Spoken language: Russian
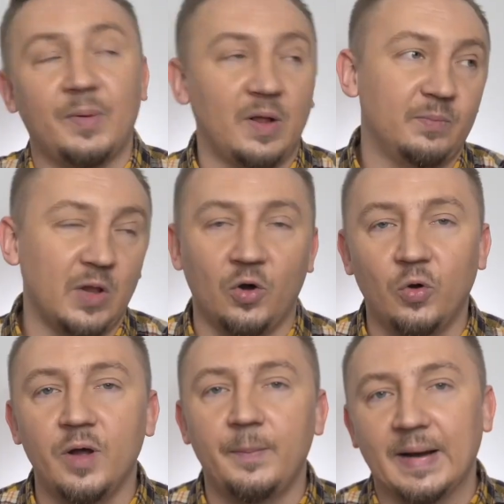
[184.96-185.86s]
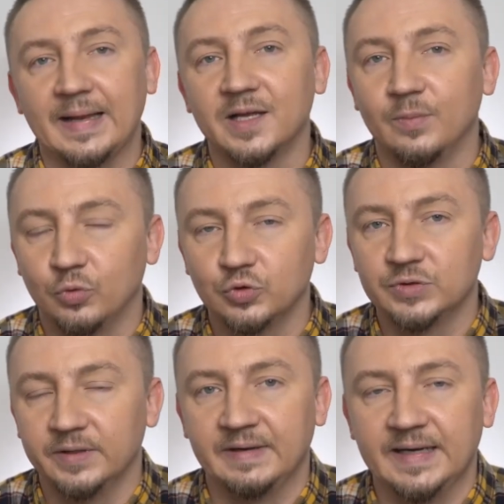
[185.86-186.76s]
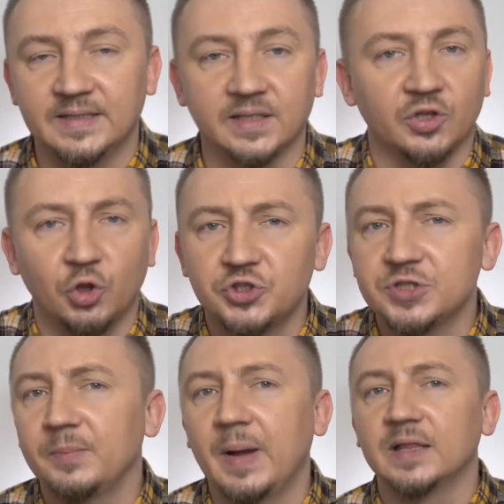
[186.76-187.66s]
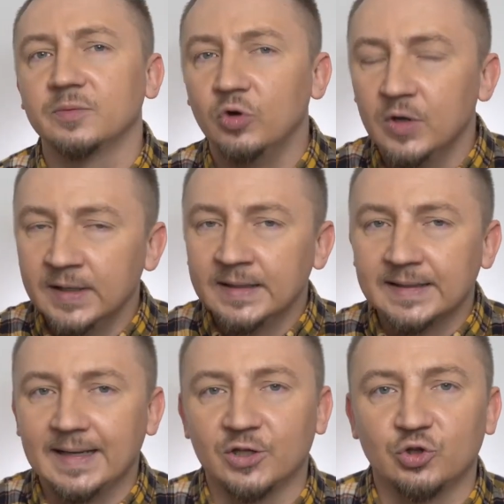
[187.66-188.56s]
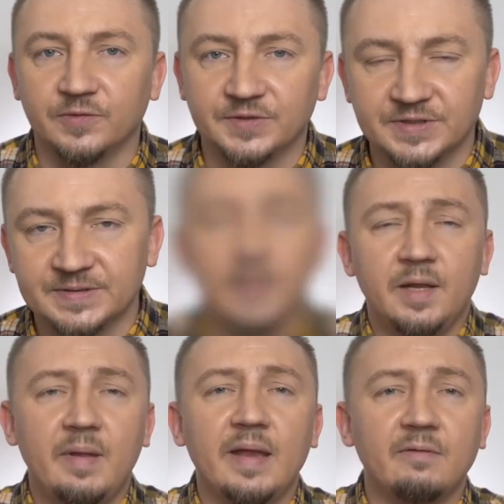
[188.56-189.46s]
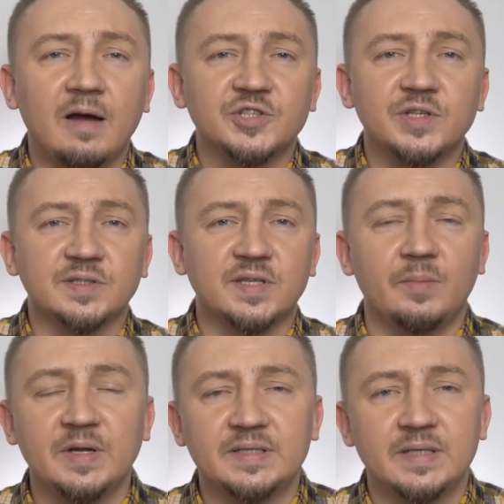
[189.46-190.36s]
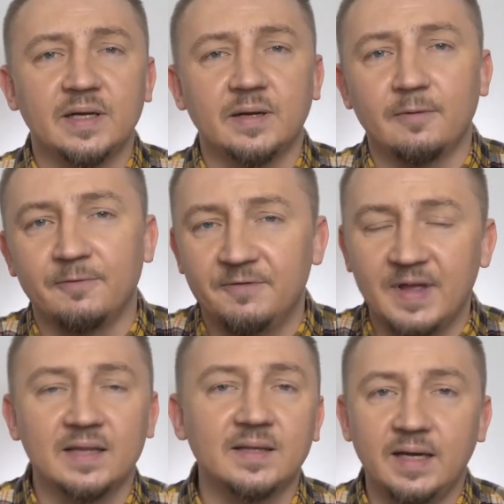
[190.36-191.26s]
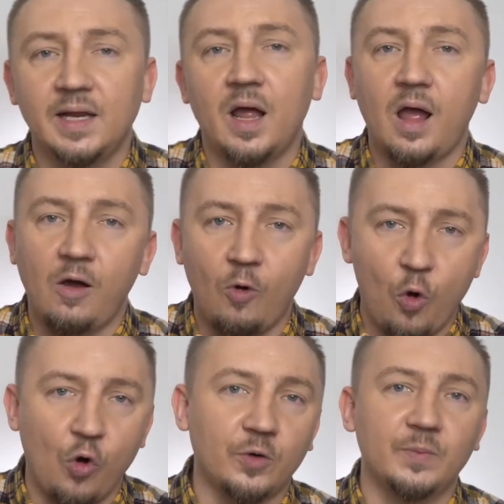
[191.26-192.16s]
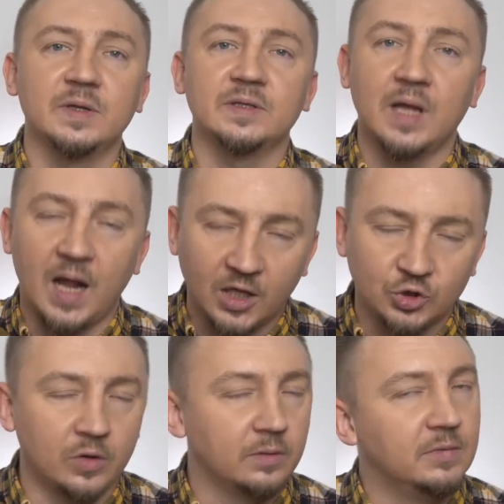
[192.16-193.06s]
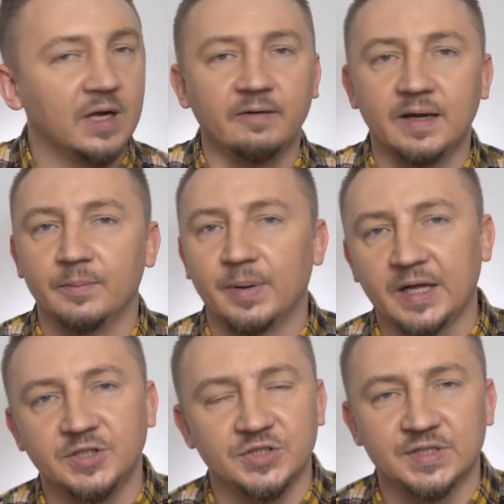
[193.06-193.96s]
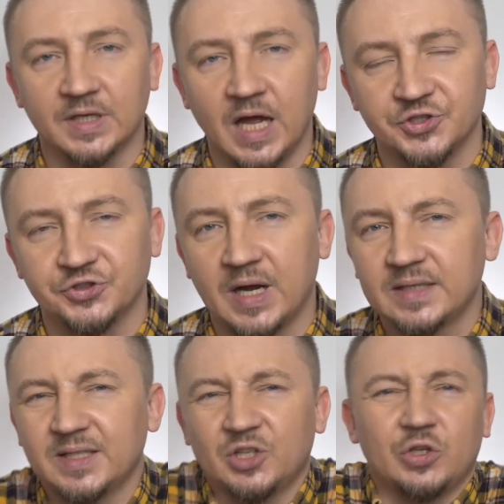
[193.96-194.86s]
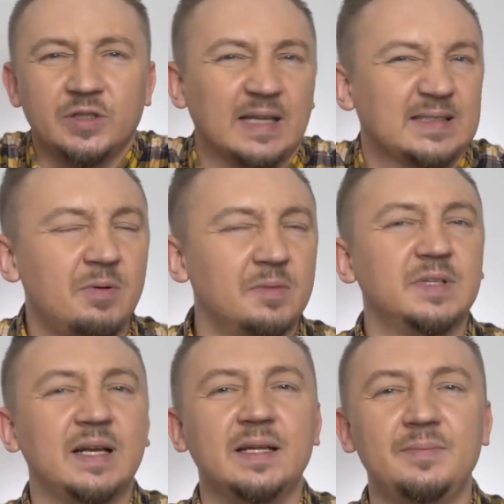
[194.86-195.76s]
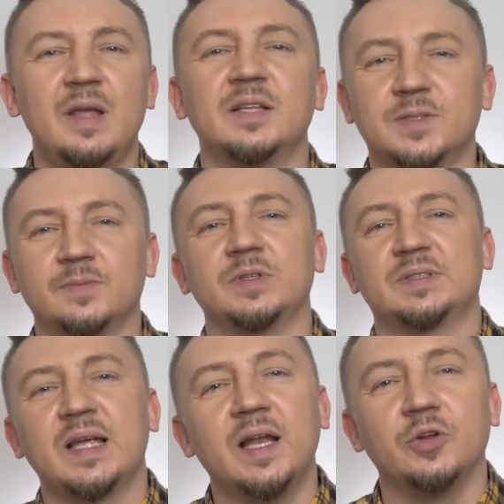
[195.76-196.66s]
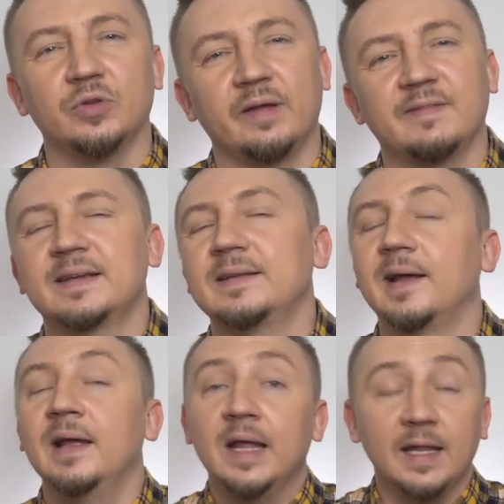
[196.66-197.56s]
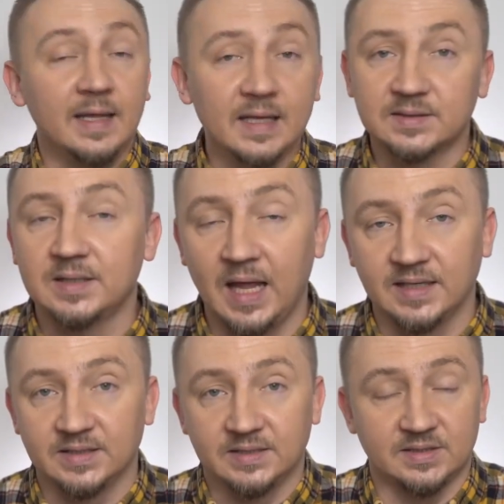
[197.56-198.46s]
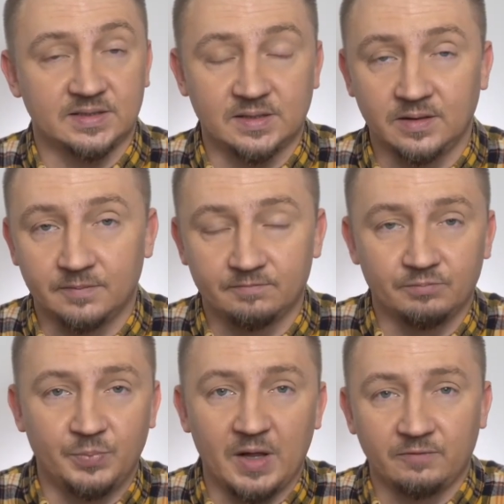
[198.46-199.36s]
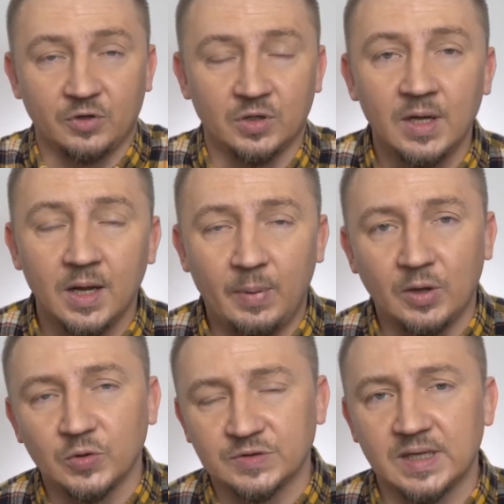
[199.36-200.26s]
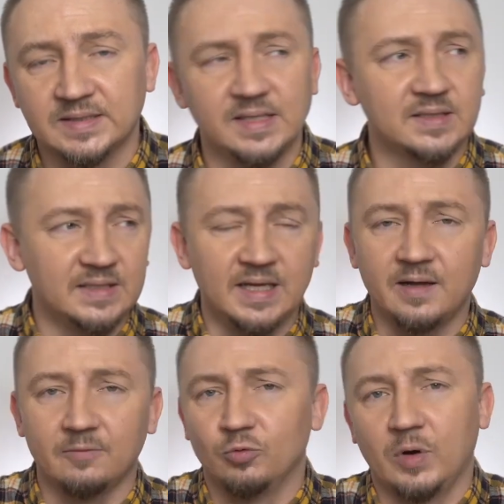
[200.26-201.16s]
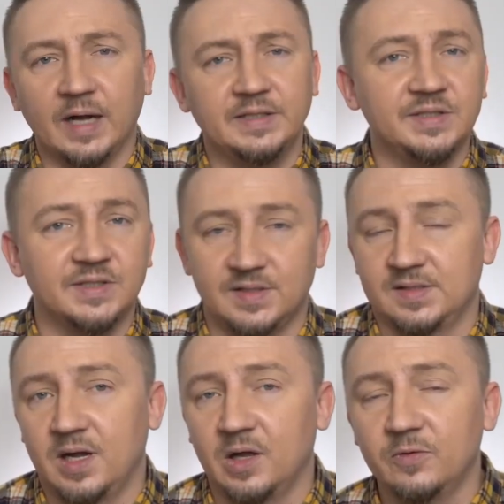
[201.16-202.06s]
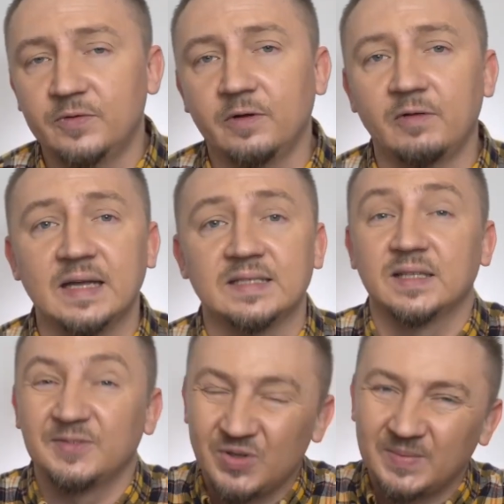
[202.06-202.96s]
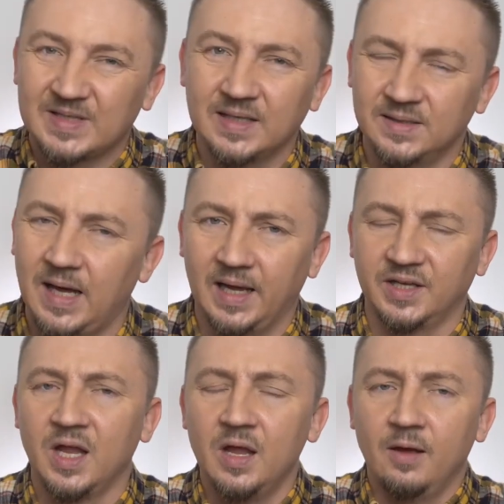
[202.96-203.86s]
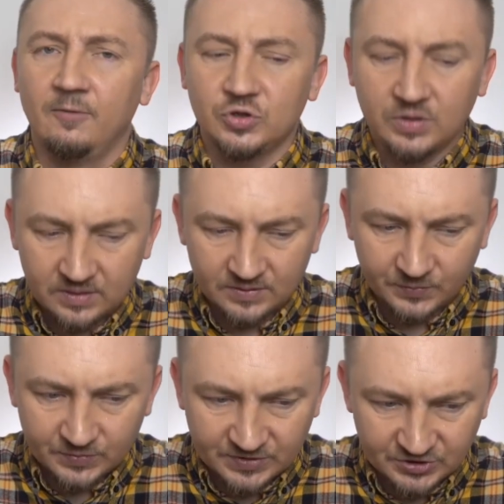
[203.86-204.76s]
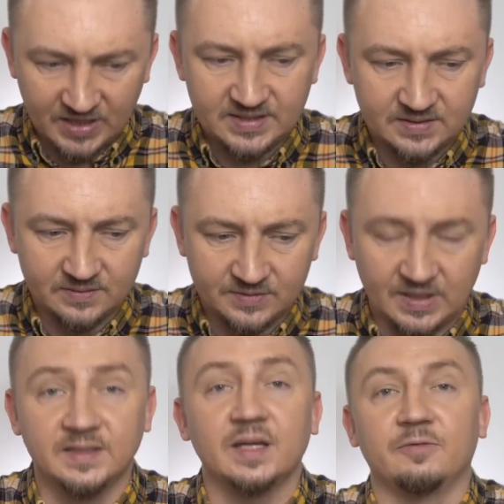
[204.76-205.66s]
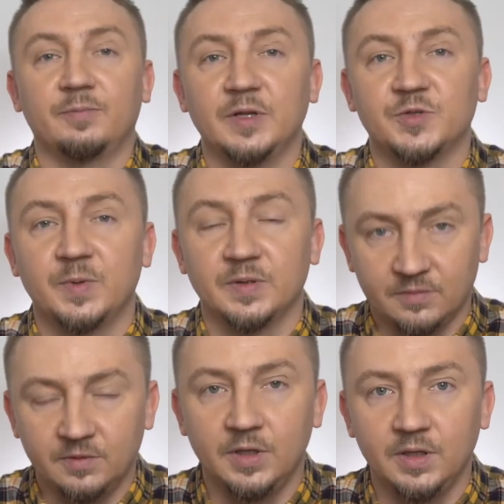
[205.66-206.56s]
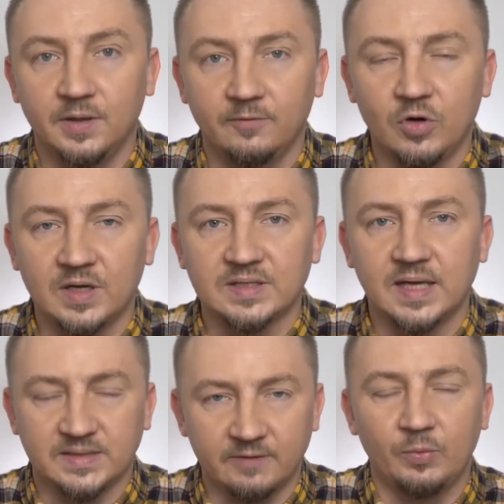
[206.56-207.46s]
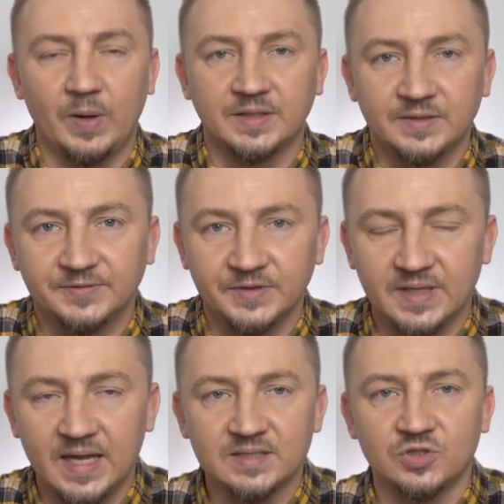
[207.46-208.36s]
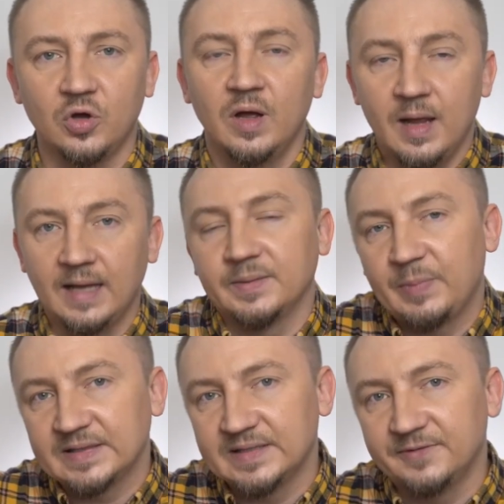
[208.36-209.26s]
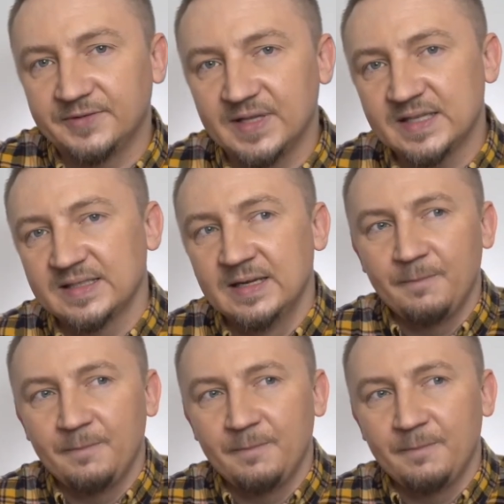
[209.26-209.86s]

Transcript: про плохое про них будут говорить, это точно. Поэтому готовьтесь. Не менее важное событие – Венгрия, Орбан, о котором мы говорим практически каждый раз, и который на самом деле имеет свою целью, наверное, не слазить с первых полос газет, не уходить из заголовков газет и всеми скандалить. Вот э, сейчас скандал, в принципе, не его касается, а его партии Фидес, но эта партия Фидес